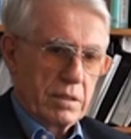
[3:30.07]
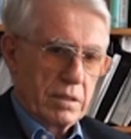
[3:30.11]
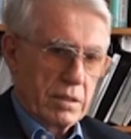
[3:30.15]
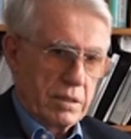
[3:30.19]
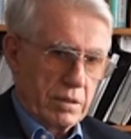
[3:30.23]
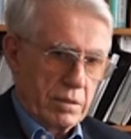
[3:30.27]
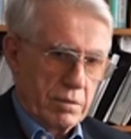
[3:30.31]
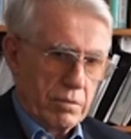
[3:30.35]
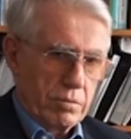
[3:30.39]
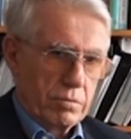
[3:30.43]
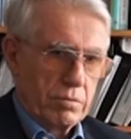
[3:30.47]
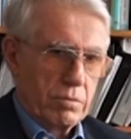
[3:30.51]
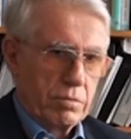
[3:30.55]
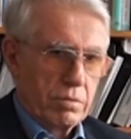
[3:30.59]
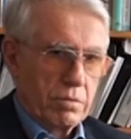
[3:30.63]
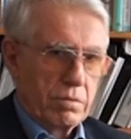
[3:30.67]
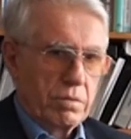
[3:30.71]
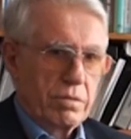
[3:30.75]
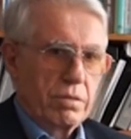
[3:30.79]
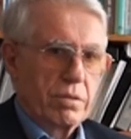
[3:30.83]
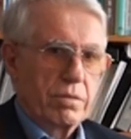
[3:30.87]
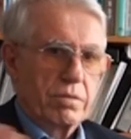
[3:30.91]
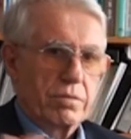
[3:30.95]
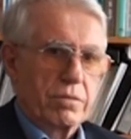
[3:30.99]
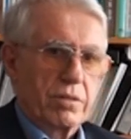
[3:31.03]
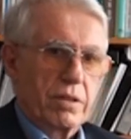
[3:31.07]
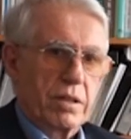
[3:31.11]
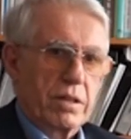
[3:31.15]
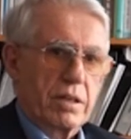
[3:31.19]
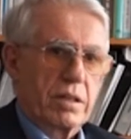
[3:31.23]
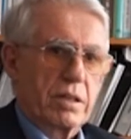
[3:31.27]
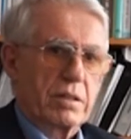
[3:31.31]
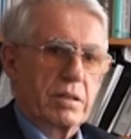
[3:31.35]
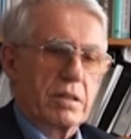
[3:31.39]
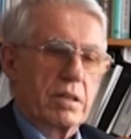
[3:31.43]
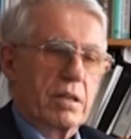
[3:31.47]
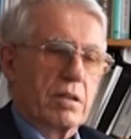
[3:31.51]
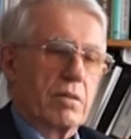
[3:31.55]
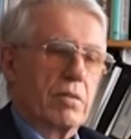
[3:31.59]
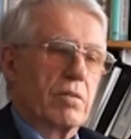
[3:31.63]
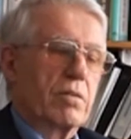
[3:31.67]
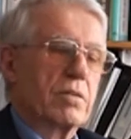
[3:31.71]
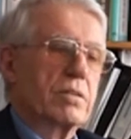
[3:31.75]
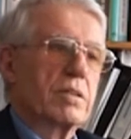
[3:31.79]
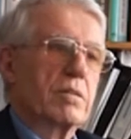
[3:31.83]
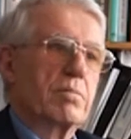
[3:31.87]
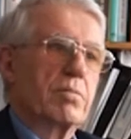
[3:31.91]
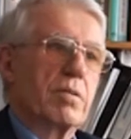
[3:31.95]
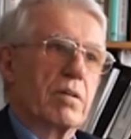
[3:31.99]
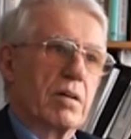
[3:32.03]
Die EU fördert ja
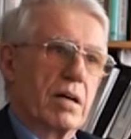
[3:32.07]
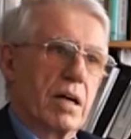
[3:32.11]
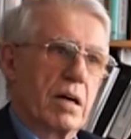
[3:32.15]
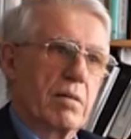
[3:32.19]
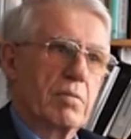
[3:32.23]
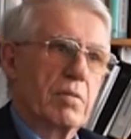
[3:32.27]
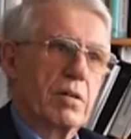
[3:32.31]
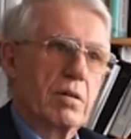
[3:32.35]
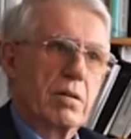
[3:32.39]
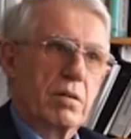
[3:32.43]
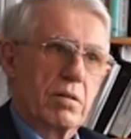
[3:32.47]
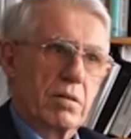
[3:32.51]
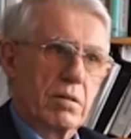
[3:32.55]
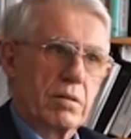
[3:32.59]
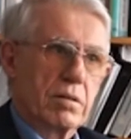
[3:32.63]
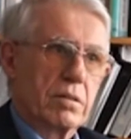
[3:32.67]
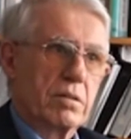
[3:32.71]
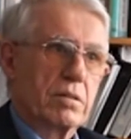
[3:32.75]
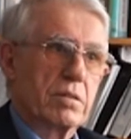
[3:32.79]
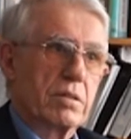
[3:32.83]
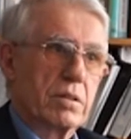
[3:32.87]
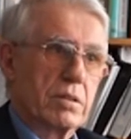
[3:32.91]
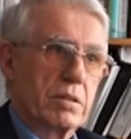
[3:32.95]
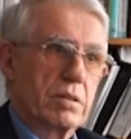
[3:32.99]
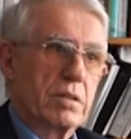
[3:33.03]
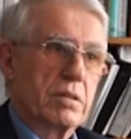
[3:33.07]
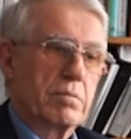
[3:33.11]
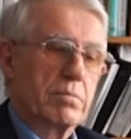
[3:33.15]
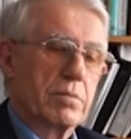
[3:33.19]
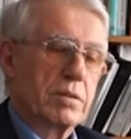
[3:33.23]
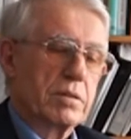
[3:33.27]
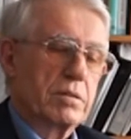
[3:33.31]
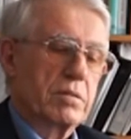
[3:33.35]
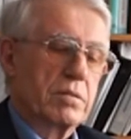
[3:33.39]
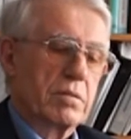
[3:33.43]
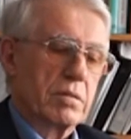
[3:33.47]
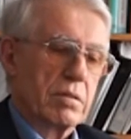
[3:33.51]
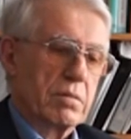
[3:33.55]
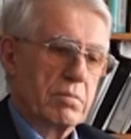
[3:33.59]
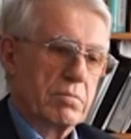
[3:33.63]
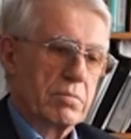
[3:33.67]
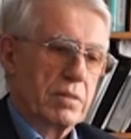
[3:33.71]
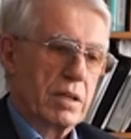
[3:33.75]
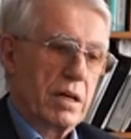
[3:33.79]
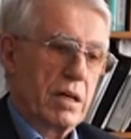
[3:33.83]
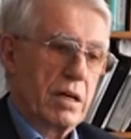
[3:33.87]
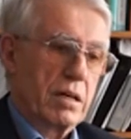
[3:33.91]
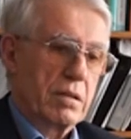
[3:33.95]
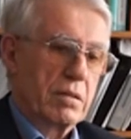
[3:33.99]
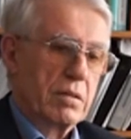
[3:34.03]
große Programme und die sieht bis
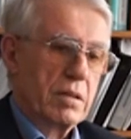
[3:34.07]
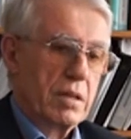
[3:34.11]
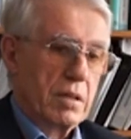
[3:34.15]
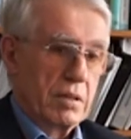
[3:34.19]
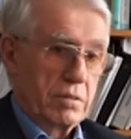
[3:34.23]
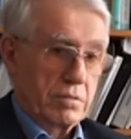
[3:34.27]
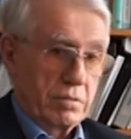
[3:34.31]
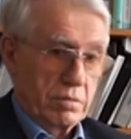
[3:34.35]
zum, ja,